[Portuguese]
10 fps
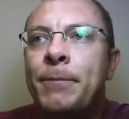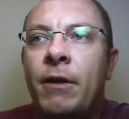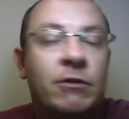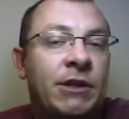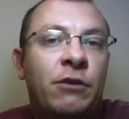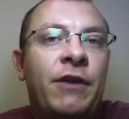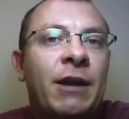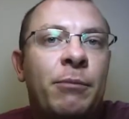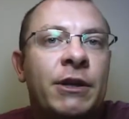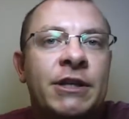Você não
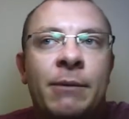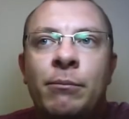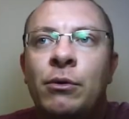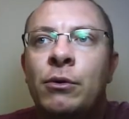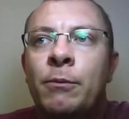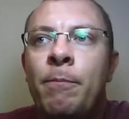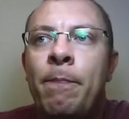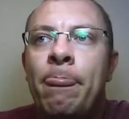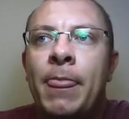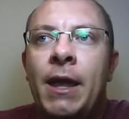fala, por exemplo,
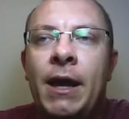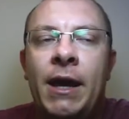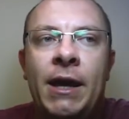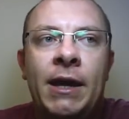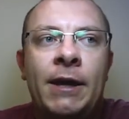em